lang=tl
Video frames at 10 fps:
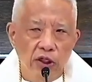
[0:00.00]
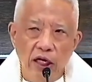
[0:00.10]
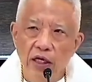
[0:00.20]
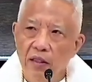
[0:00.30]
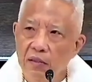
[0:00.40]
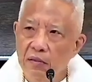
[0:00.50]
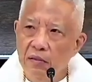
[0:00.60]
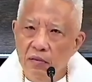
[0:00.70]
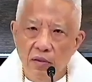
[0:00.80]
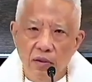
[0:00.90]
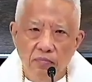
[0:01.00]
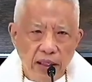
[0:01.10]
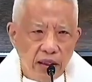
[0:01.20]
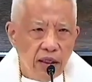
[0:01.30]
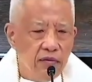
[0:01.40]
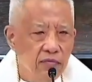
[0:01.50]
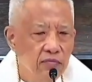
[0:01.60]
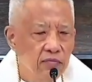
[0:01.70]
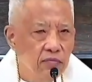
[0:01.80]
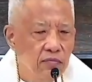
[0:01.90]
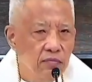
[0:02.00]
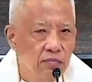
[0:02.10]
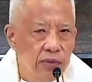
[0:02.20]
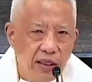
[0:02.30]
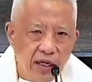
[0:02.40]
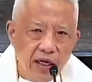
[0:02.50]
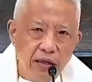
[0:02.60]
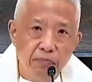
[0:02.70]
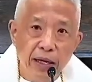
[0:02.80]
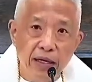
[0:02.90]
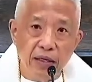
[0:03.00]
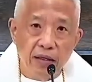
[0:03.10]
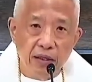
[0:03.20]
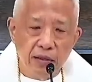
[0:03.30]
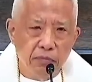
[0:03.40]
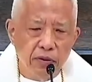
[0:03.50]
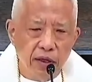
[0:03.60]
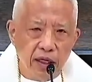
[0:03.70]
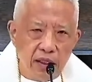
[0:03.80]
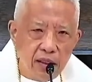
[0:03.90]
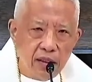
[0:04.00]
na parang paglalakbay ang buhay.